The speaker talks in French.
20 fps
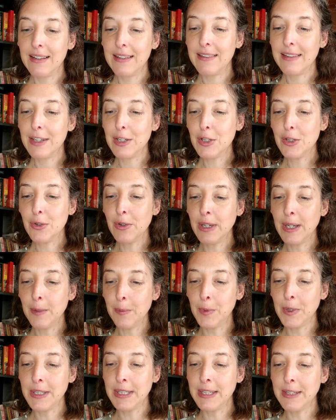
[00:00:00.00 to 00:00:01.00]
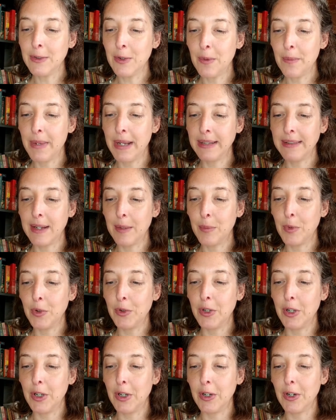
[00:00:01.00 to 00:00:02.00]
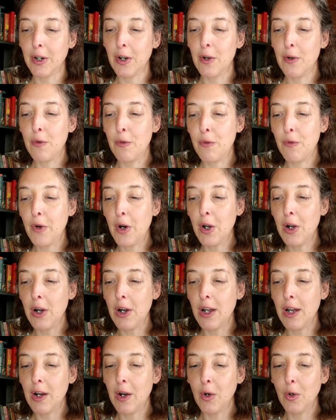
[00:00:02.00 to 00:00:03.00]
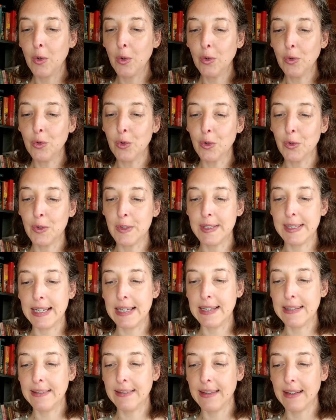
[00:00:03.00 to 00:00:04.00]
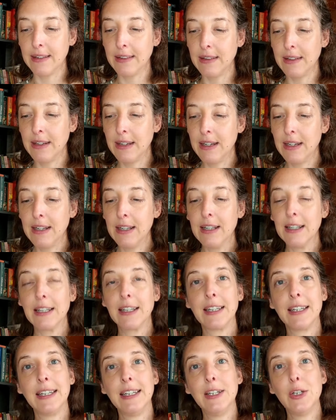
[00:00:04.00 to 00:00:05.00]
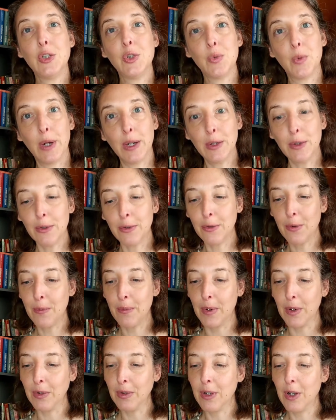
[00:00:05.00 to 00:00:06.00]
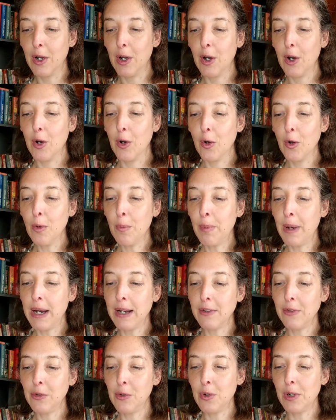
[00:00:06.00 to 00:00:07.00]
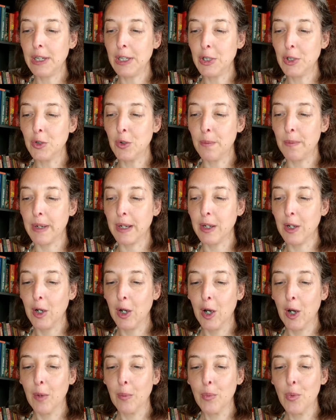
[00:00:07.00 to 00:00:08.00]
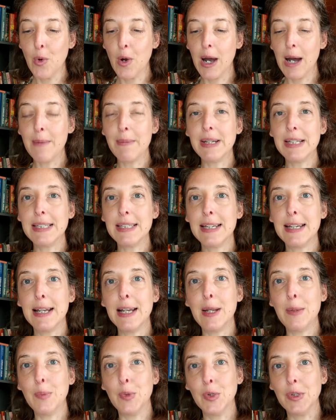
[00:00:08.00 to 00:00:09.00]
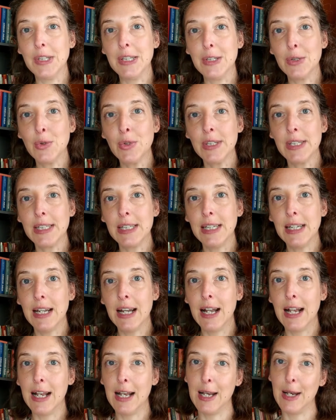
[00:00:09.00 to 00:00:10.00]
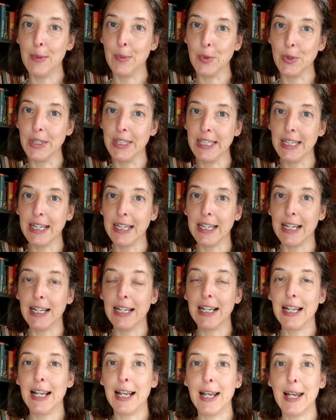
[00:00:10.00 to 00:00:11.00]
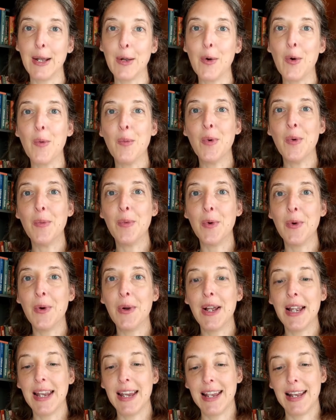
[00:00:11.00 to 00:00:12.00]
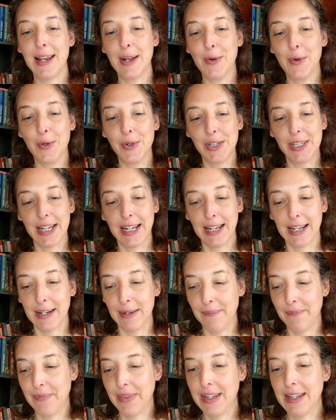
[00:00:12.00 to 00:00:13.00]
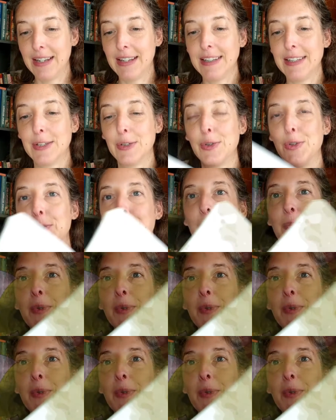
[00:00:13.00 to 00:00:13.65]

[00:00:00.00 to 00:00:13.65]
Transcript: Ces jolies petites bêtes à bonheur volent autour de Célestin, qui joyeusement repart sur les chemins pour ramasser les petits soucis, les petits riens, les gros bobos et les gros chagrins. je